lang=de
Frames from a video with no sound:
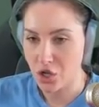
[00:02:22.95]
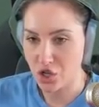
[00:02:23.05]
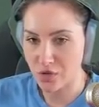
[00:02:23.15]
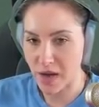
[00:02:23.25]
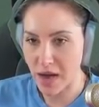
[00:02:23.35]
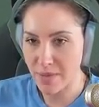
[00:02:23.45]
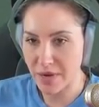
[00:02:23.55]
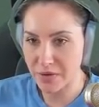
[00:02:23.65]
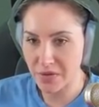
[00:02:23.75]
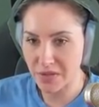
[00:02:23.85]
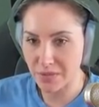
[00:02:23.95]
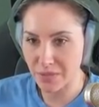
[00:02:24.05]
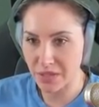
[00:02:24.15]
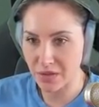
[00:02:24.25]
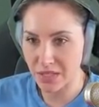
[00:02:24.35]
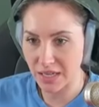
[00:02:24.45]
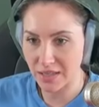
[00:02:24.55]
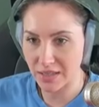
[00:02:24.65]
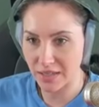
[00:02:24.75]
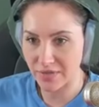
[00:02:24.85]
Schwarm auszusehen bin und
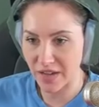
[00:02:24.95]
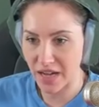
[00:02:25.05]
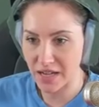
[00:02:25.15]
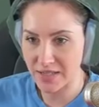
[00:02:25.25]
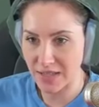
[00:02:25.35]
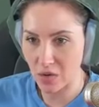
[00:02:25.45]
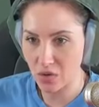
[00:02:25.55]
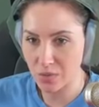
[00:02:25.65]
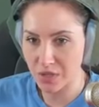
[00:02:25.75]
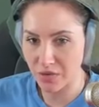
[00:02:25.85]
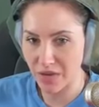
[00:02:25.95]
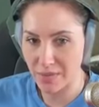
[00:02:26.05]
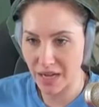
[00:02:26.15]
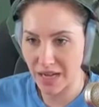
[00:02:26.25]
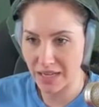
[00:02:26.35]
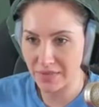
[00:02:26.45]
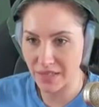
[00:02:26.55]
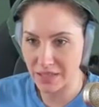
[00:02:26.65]
der, der Wal saugt mich auf einmal ein,